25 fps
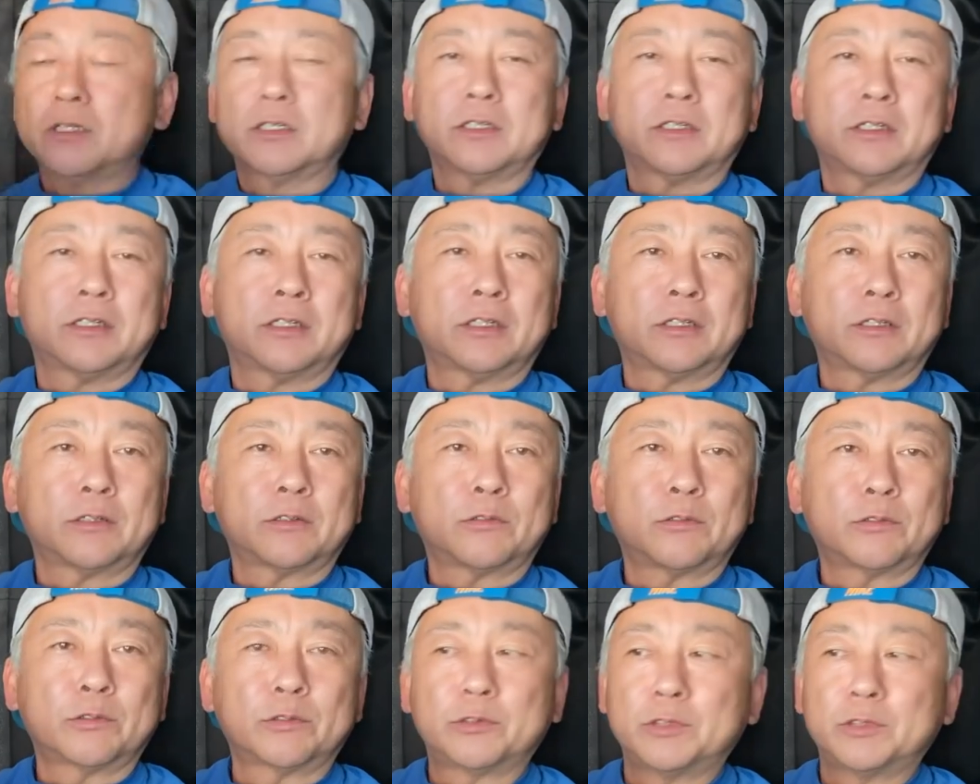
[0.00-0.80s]

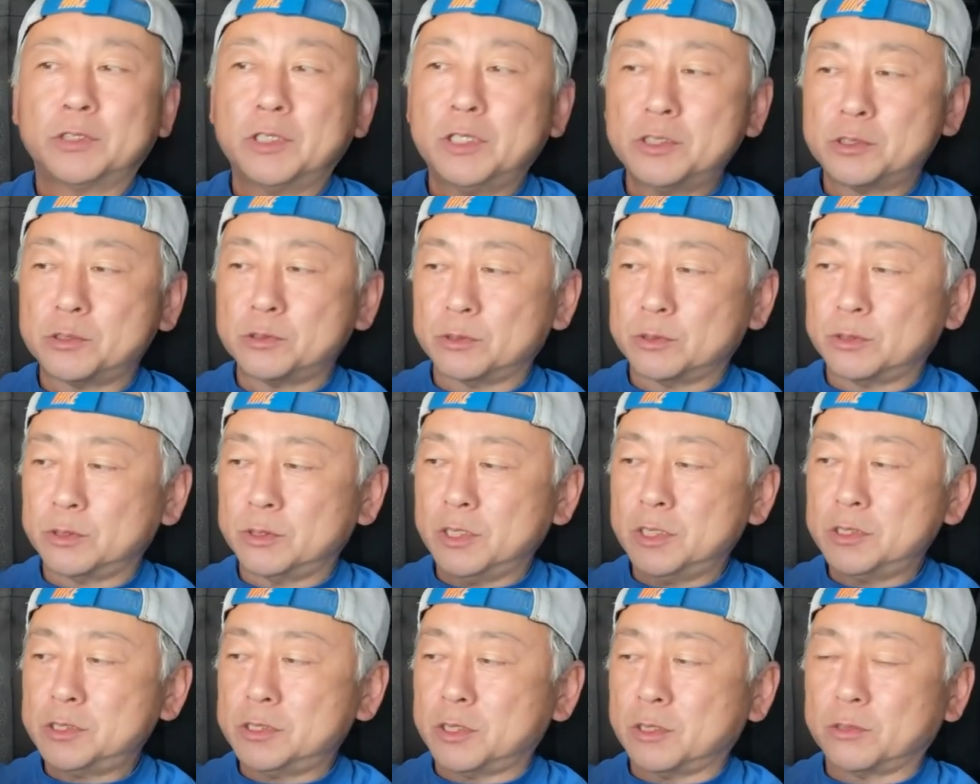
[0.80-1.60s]
えー、このネジ、
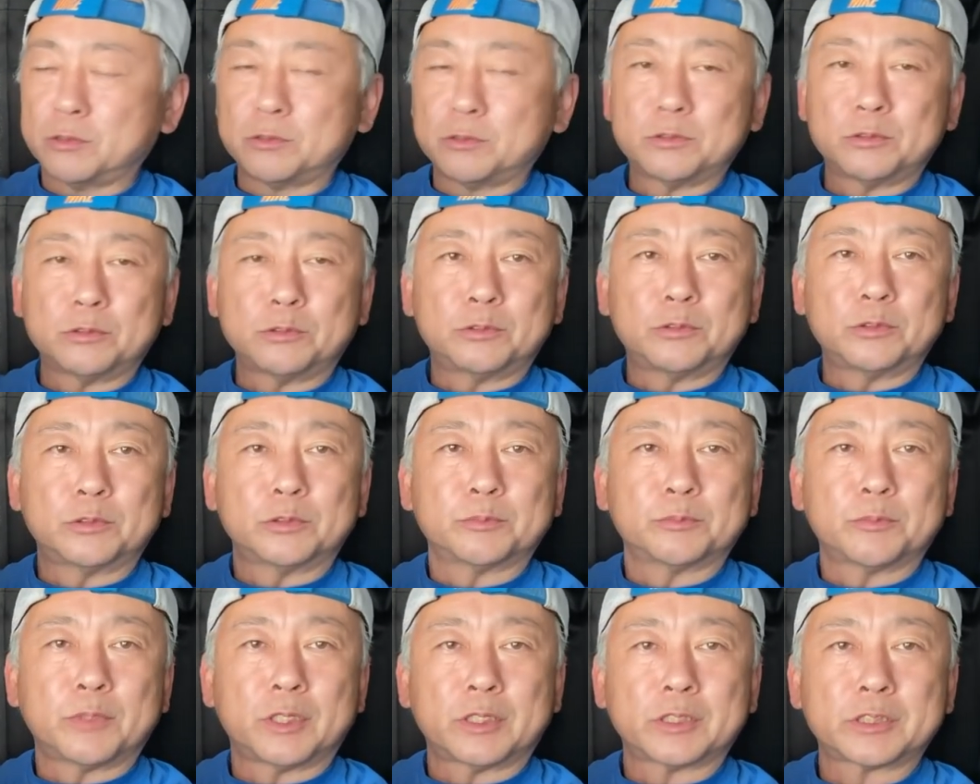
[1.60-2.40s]
ネジでぐるぐる
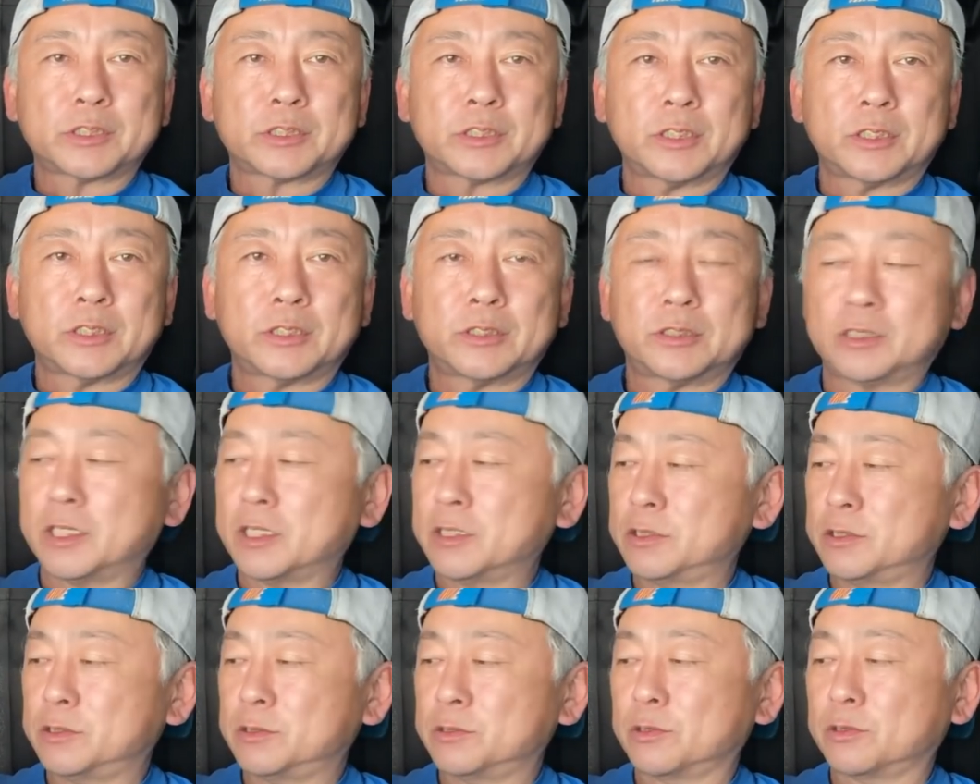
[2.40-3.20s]
回して
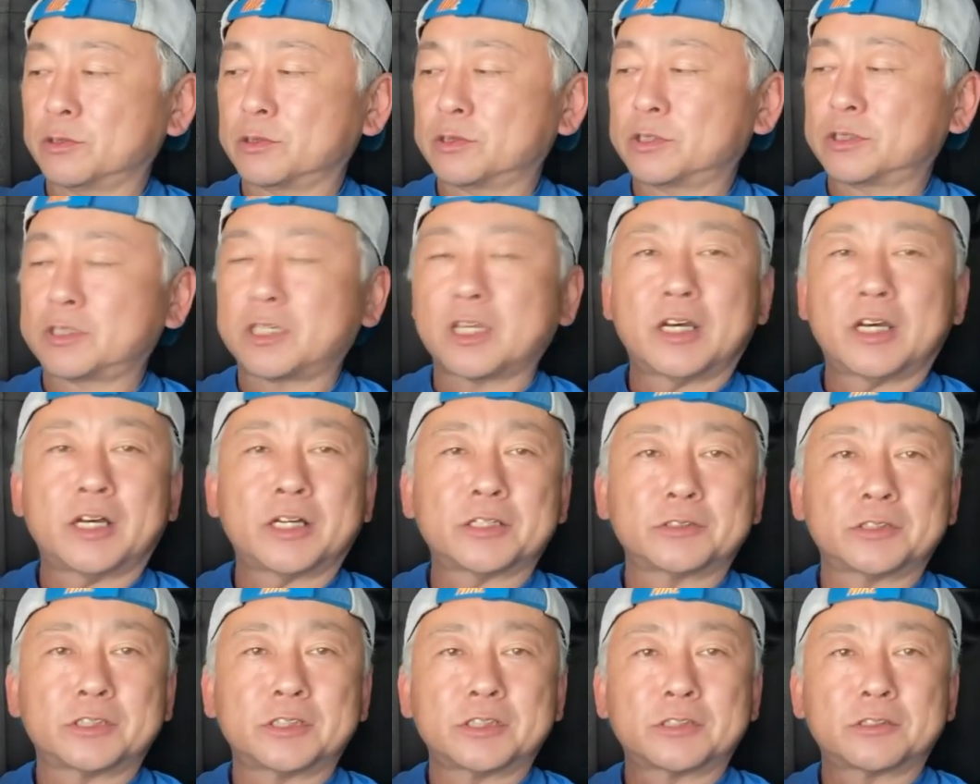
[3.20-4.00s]
レンズを付け
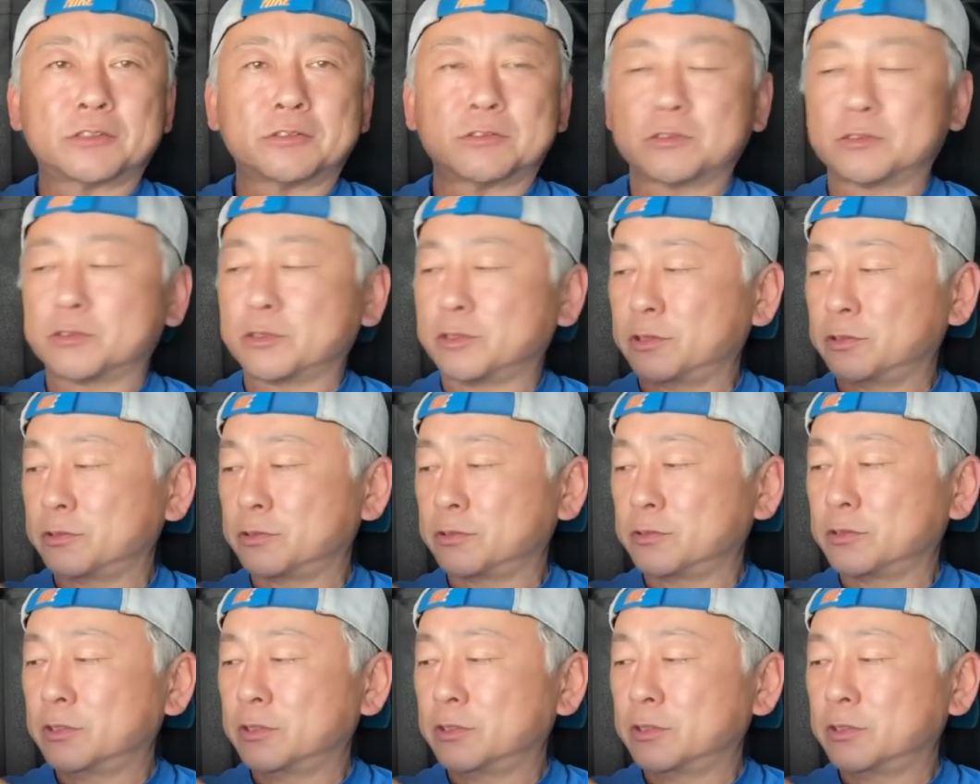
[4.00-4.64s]
外しするという、